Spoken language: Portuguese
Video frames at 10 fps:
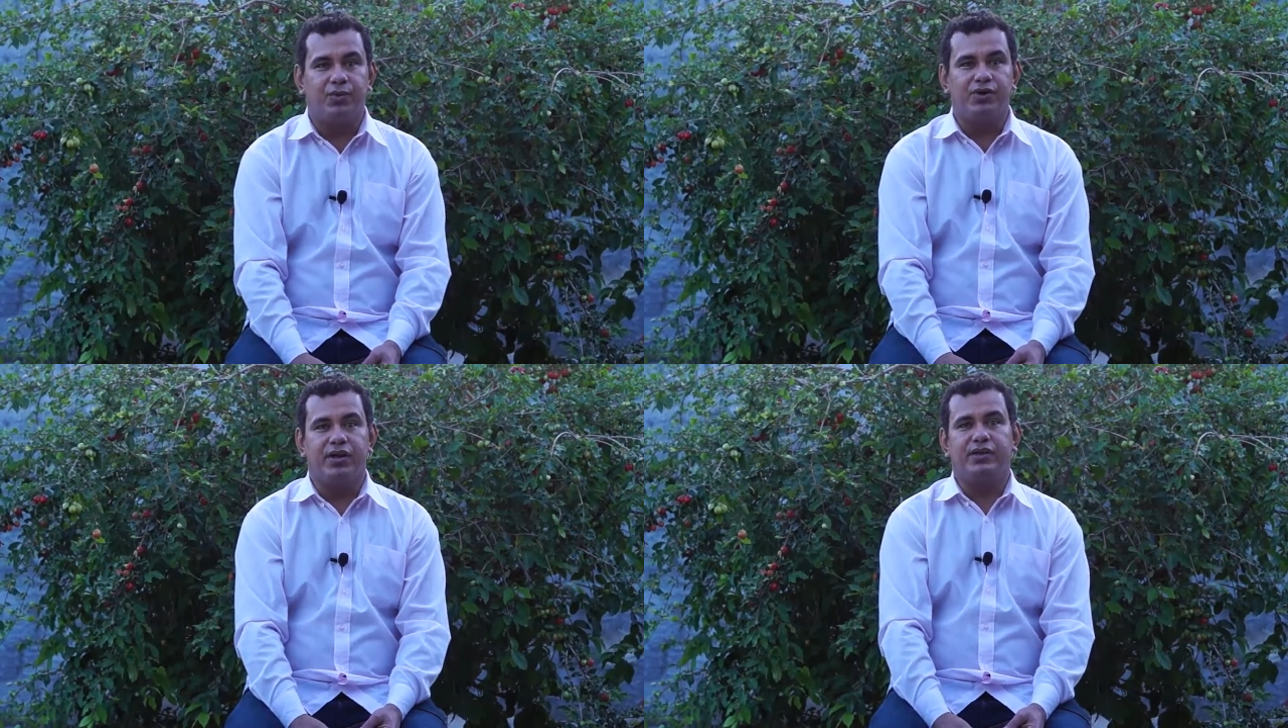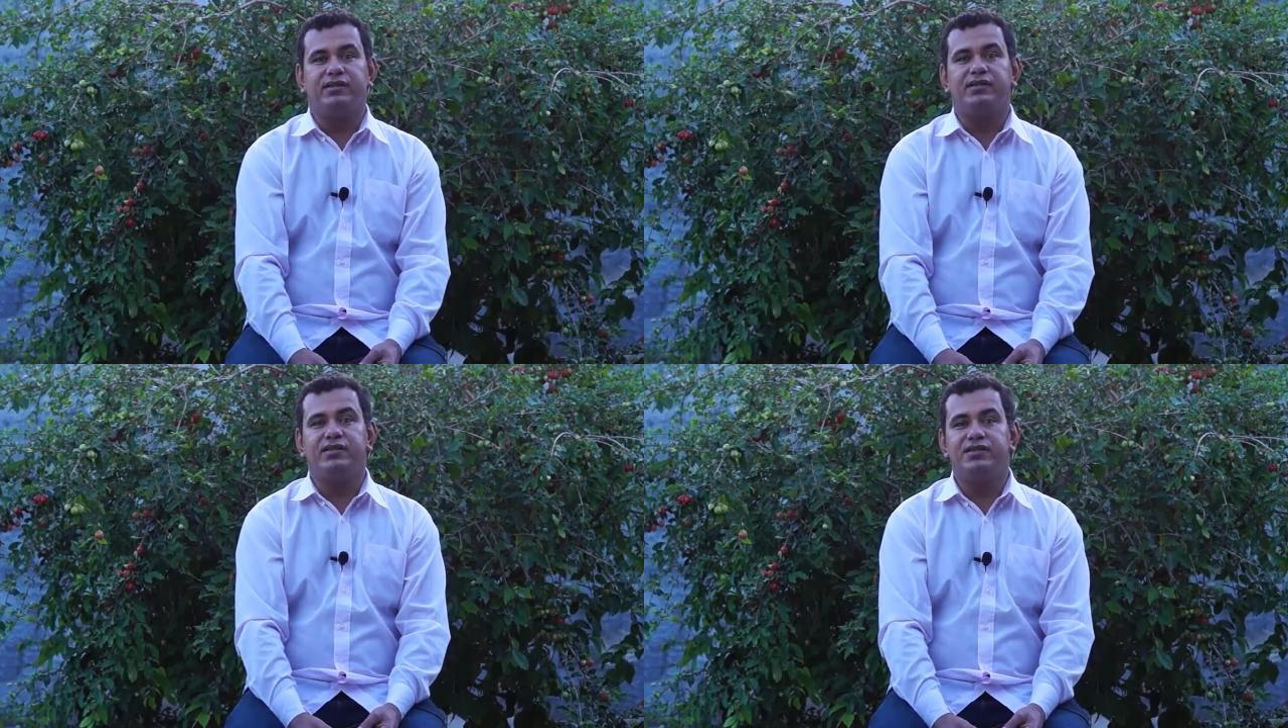pode até
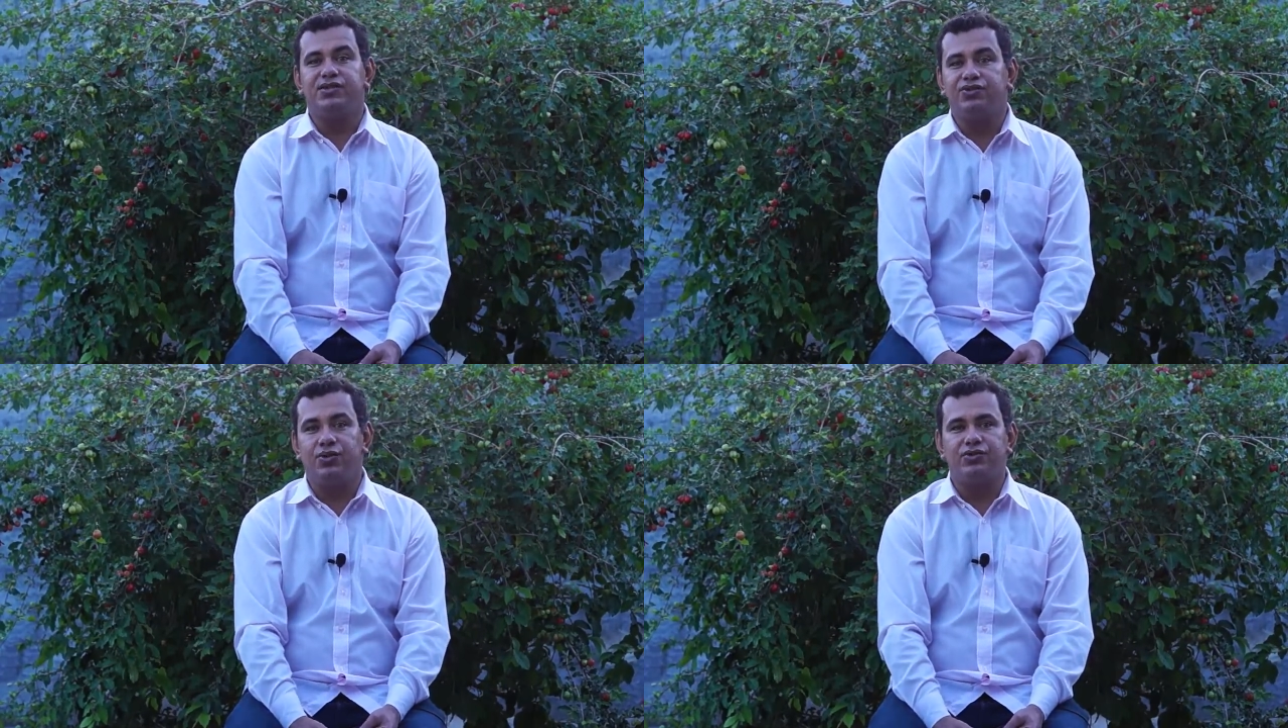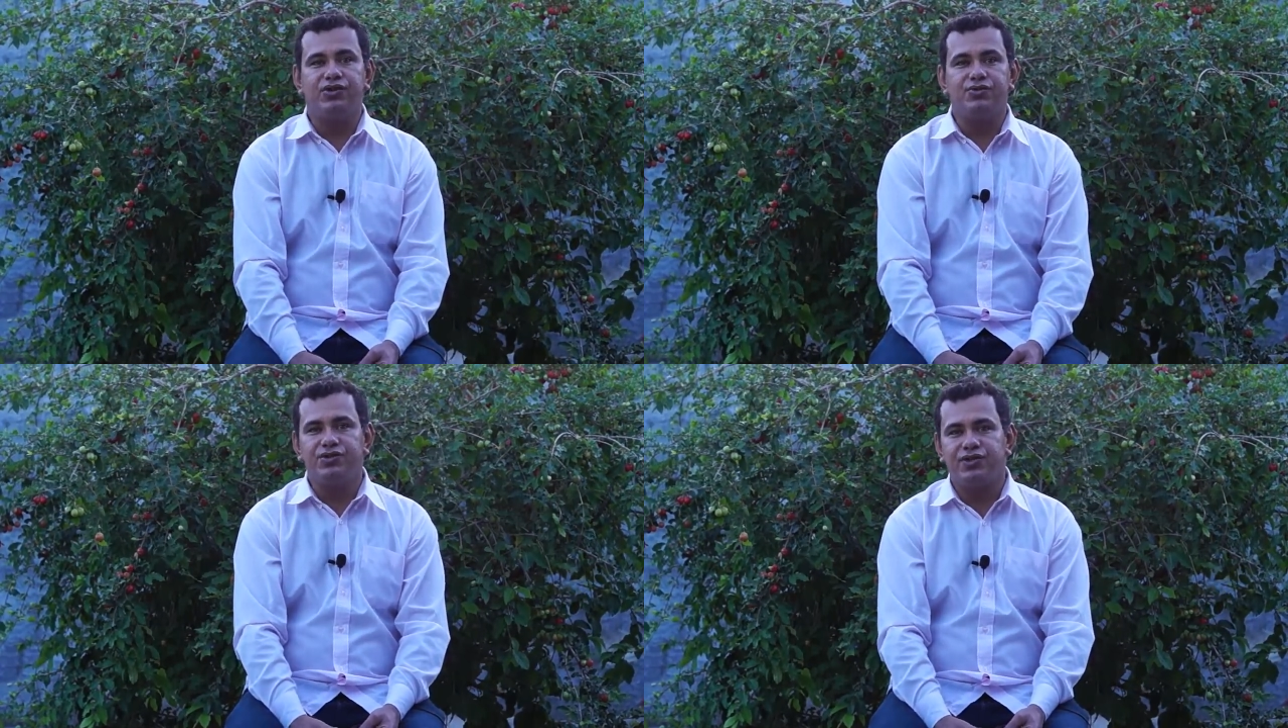se sentir
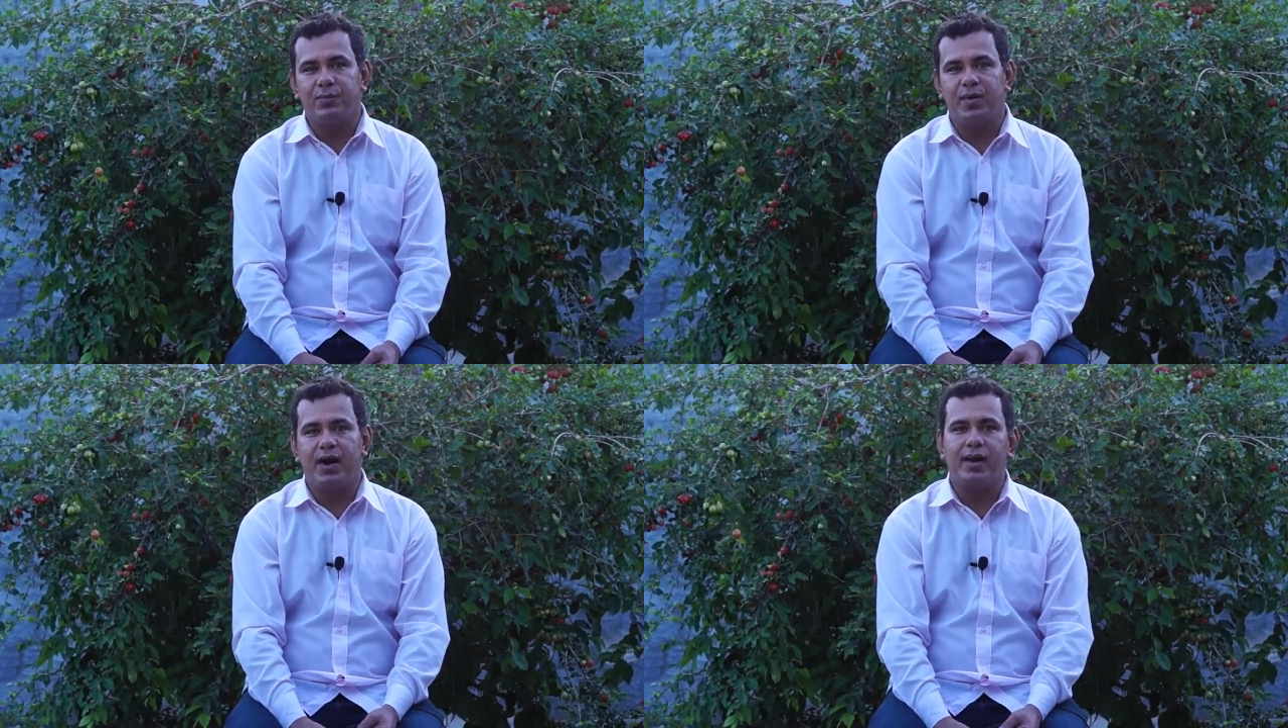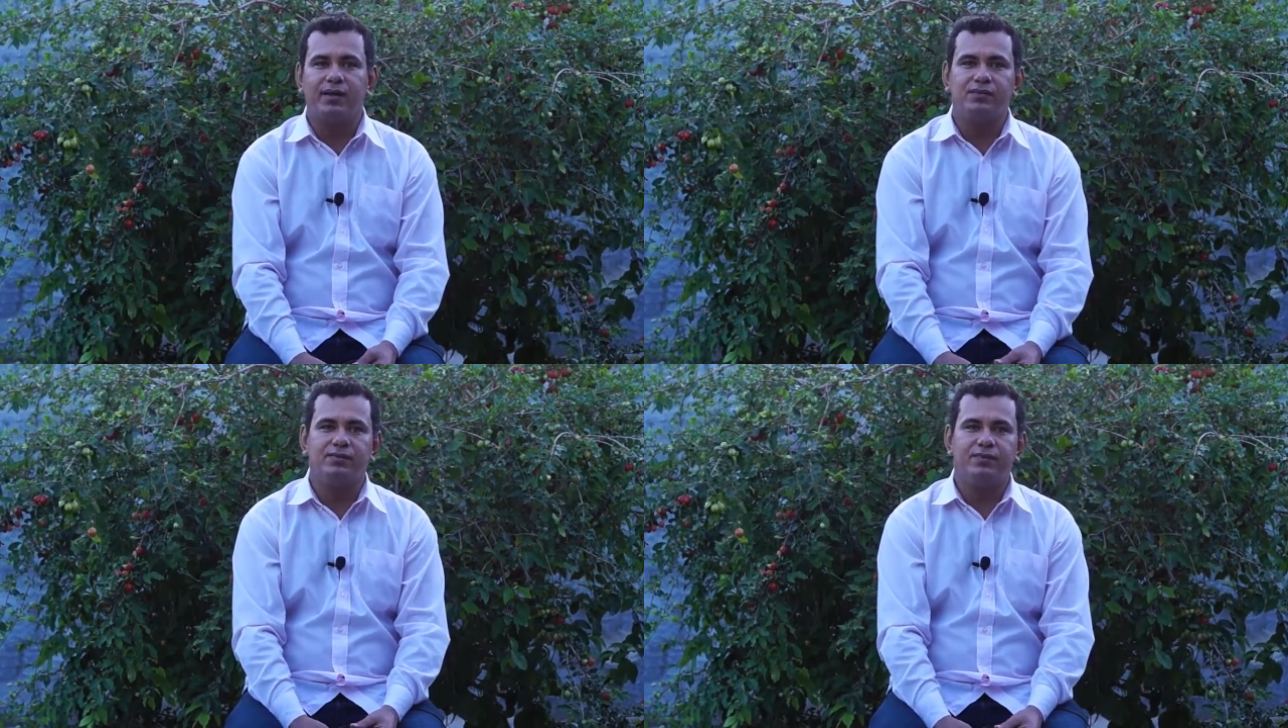sozinho,
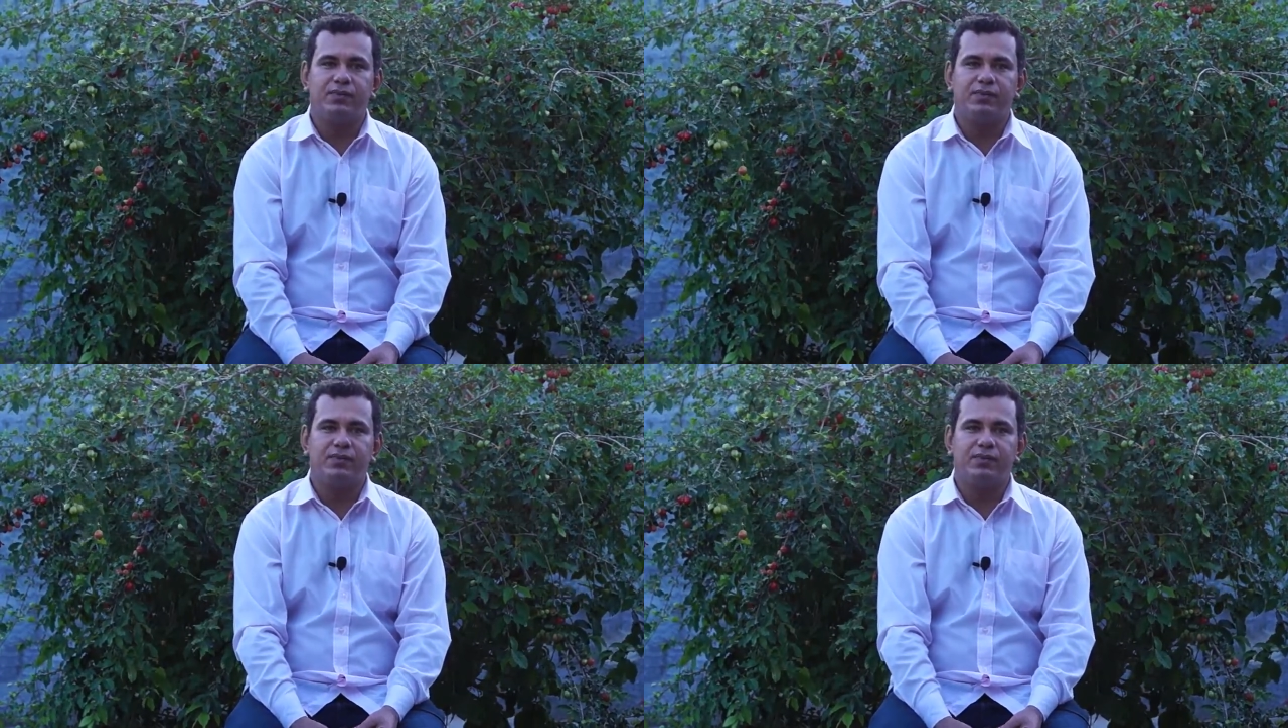desamparado.